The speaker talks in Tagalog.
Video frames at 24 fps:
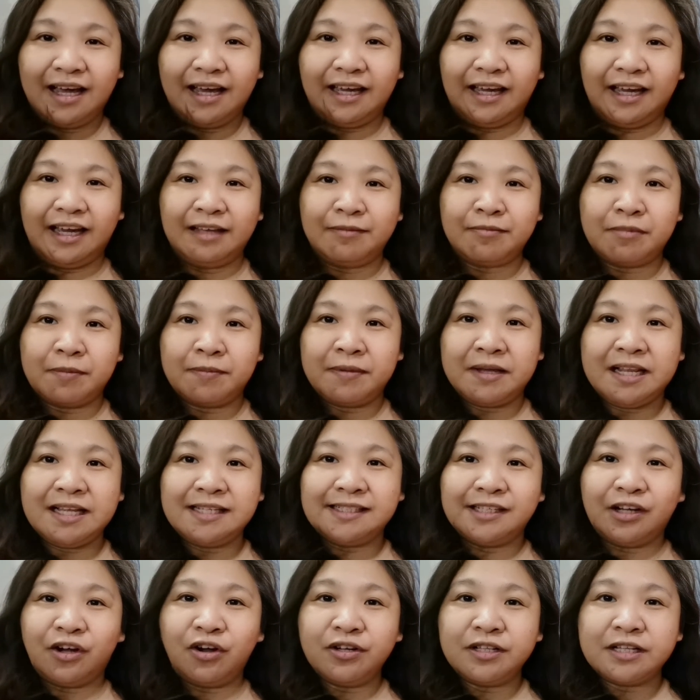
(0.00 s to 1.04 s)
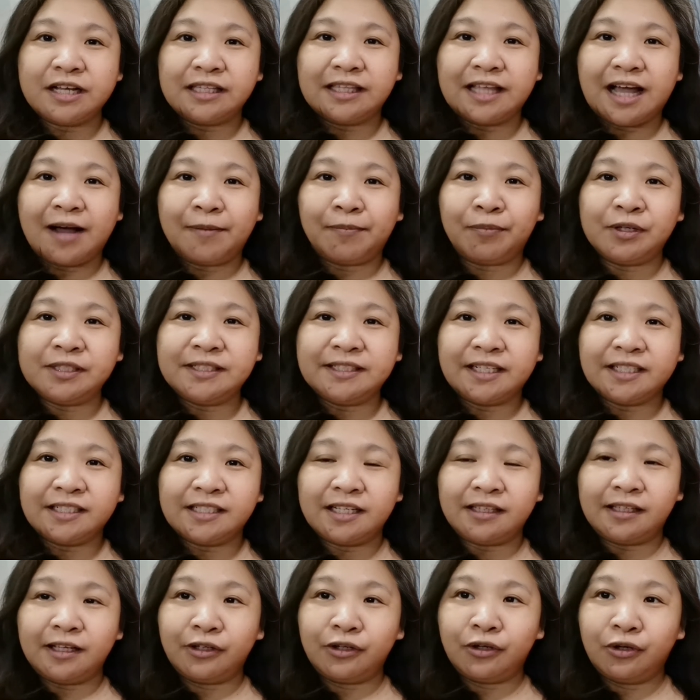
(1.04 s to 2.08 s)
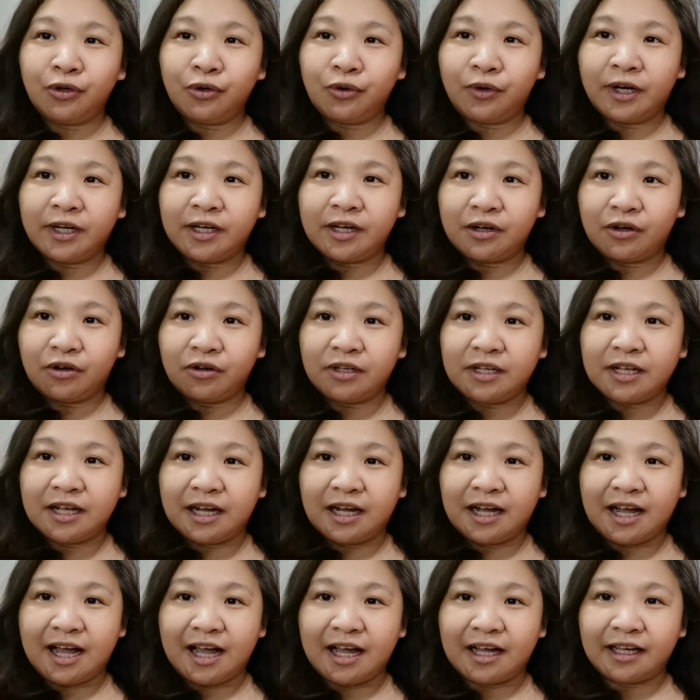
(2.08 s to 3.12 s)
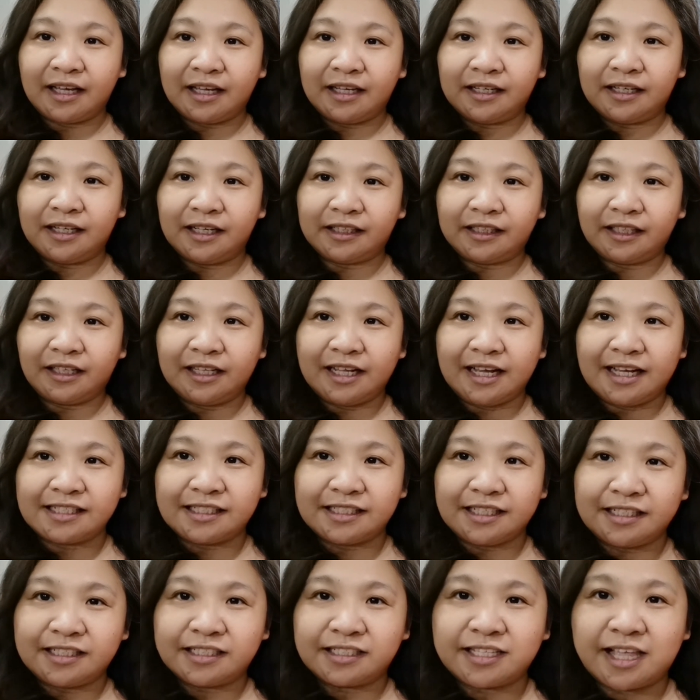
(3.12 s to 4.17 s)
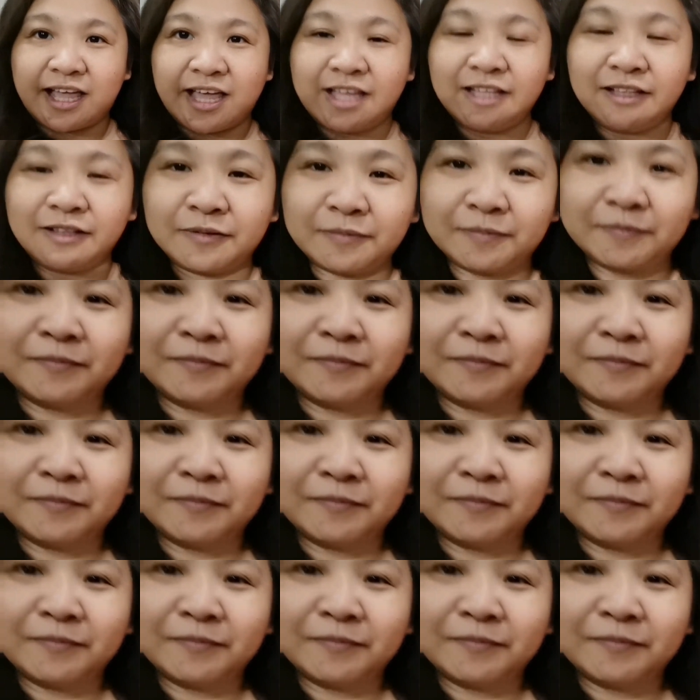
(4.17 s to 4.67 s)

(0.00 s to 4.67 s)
Ayan, mabilis ako natapos kasi tinulungan ako ng aking little assistant.